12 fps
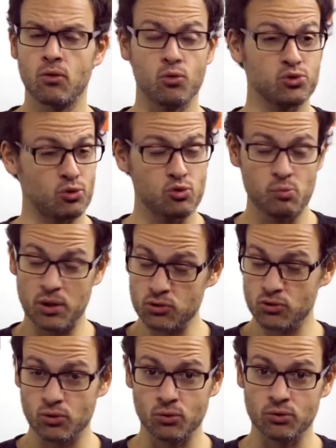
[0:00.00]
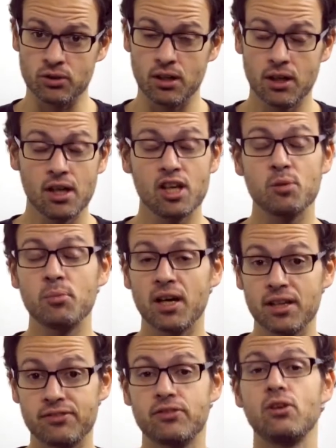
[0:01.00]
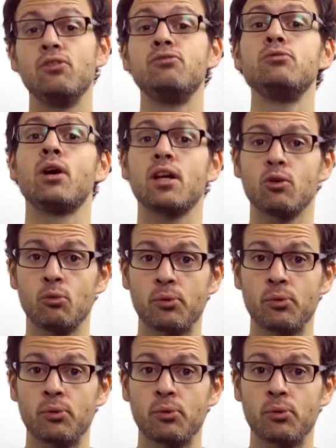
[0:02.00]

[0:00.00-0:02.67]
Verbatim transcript: On s'ennuie pas une seconde. Bref, vous l'aurez